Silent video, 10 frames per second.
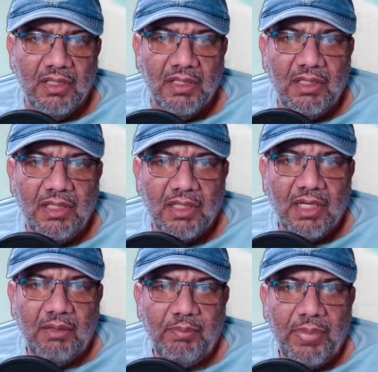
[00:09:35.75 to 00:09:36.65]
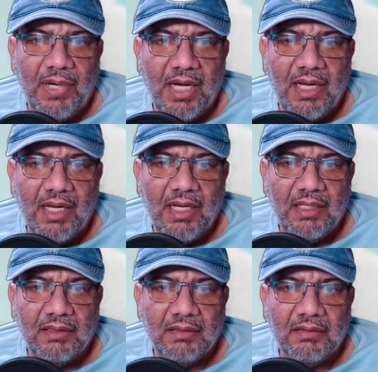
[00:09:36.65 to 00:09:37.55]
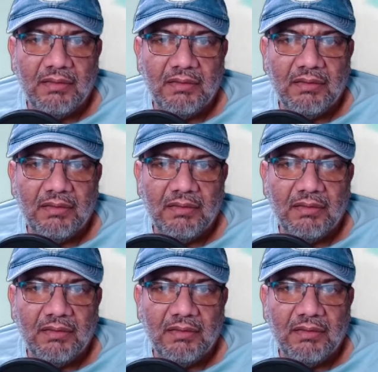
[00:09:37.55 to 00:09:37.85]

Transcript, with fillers: Y en el plan,